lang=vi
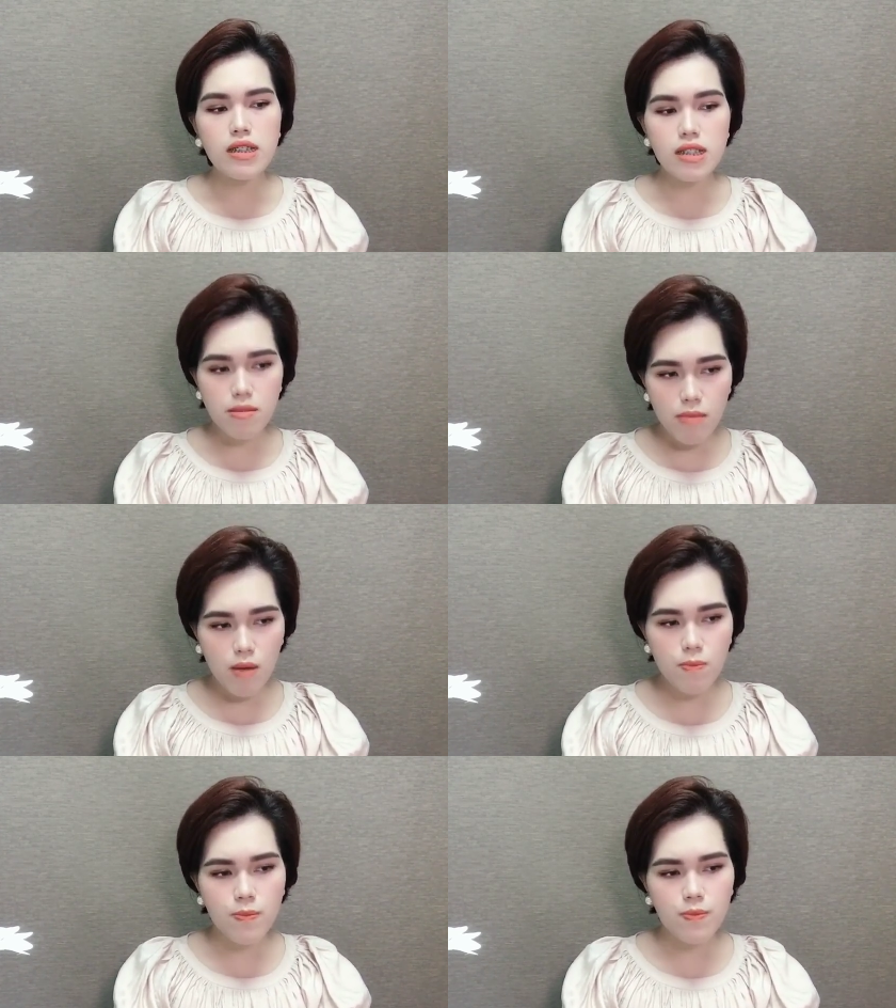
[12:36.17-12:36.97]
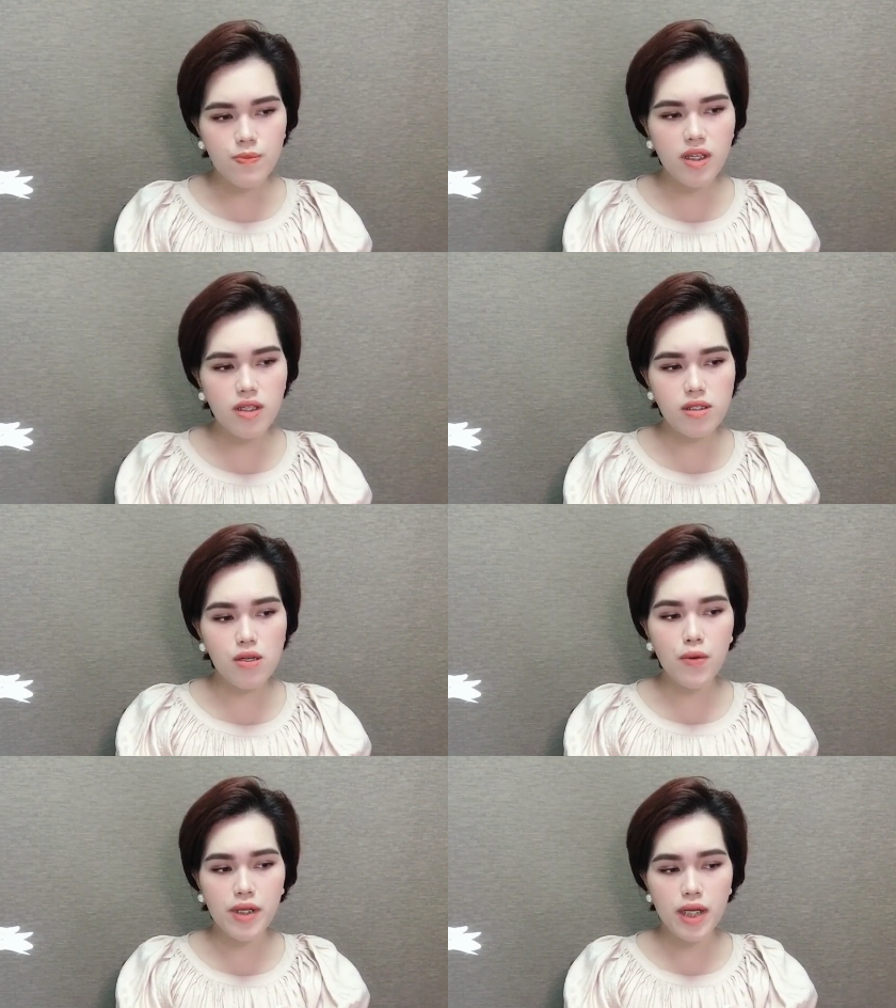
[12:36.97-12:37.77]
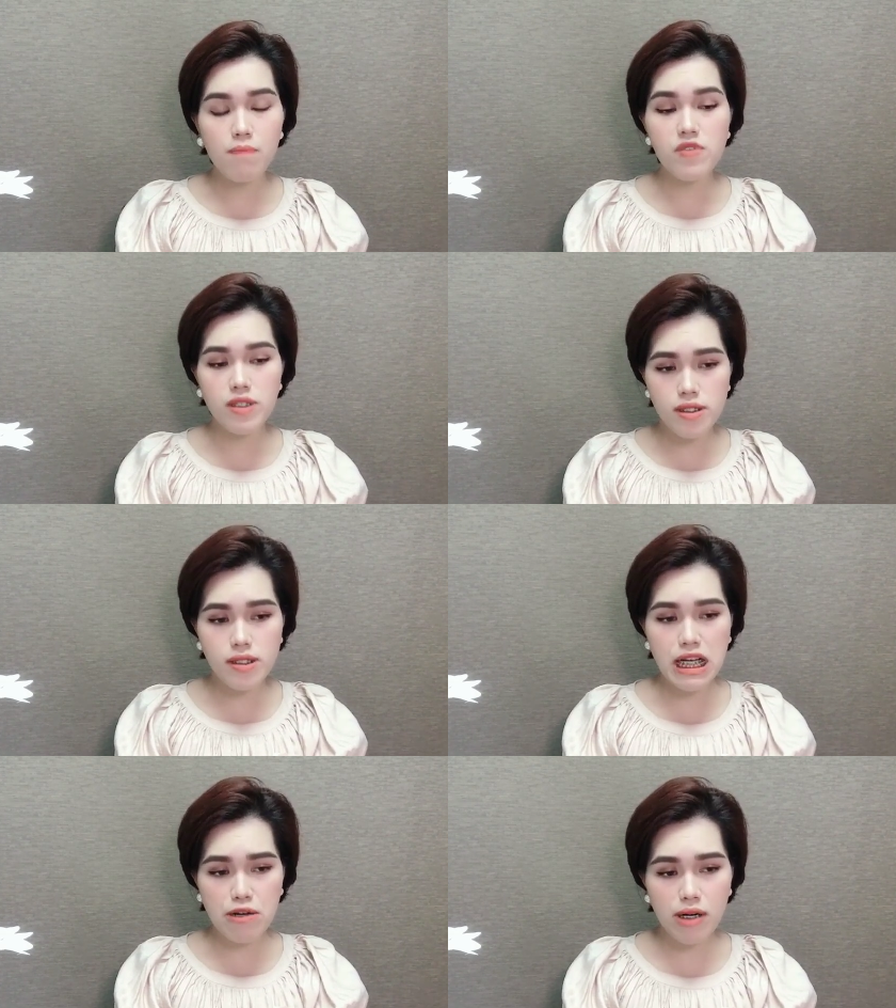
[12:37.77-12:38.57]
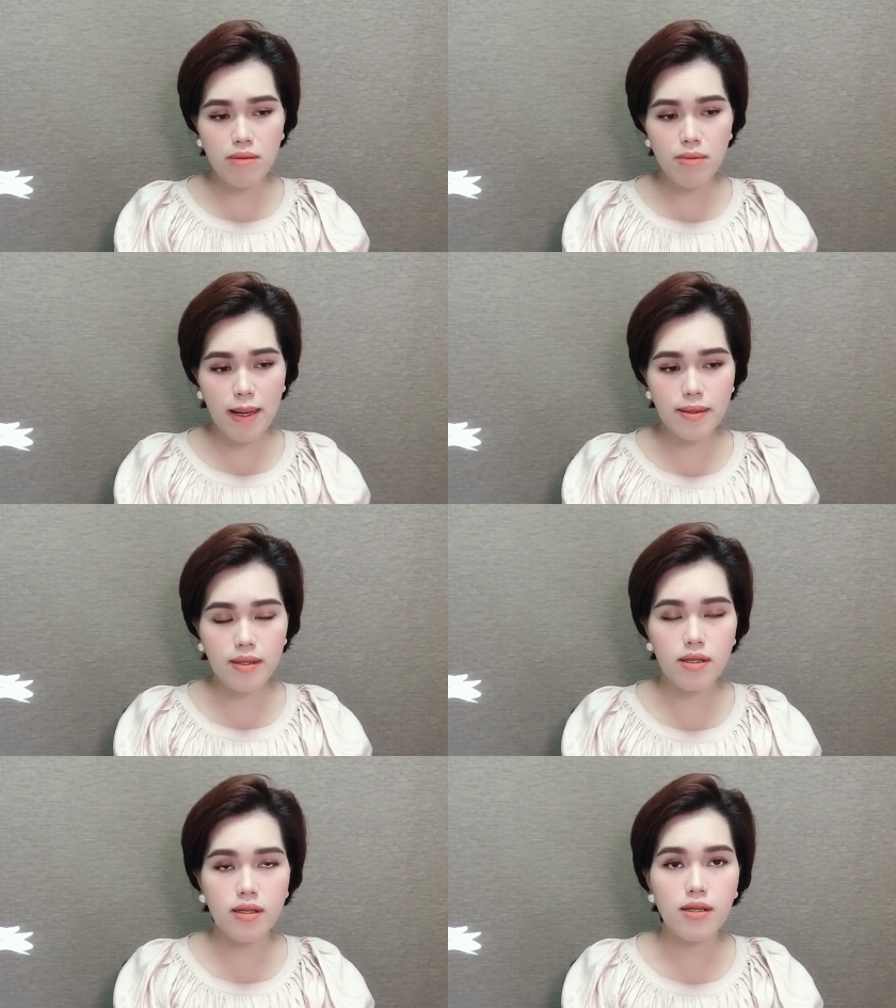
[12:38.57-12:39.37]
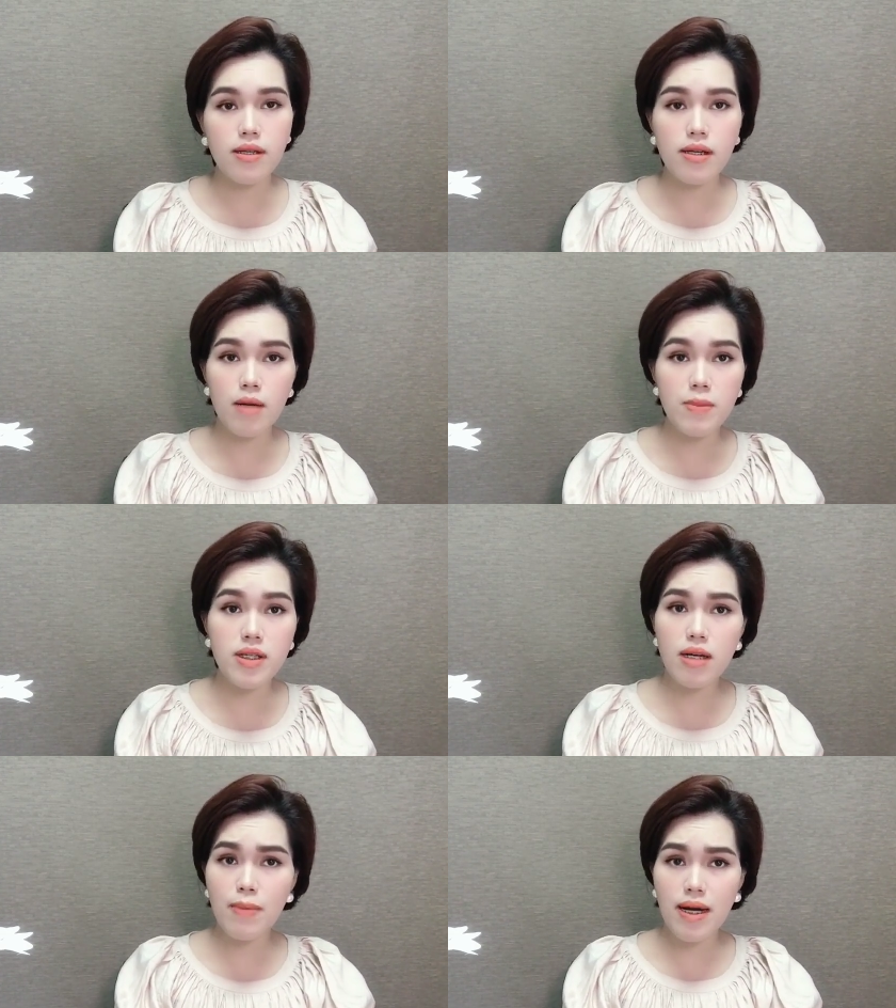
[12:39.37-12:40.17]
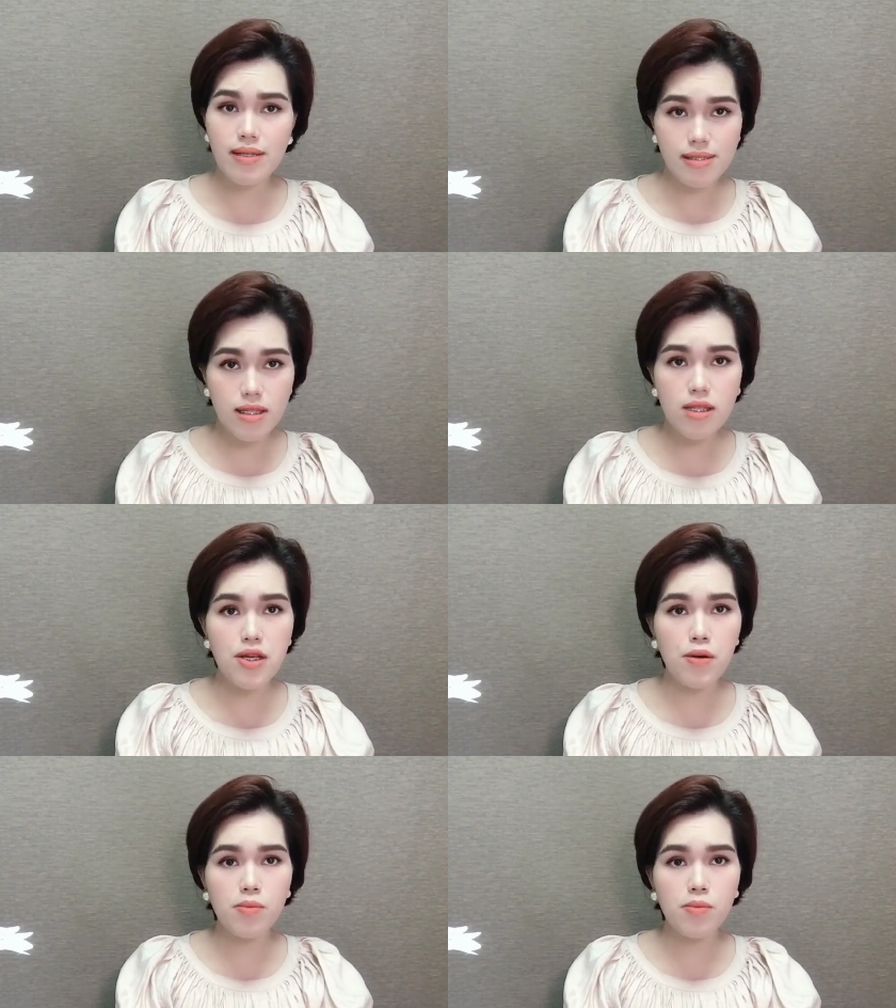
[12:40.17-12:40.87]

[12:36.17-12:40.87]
Rất mong nhận được sự hồi âm và chia sẻ của các bạn. Cảm ơn các bạn rất nhiều.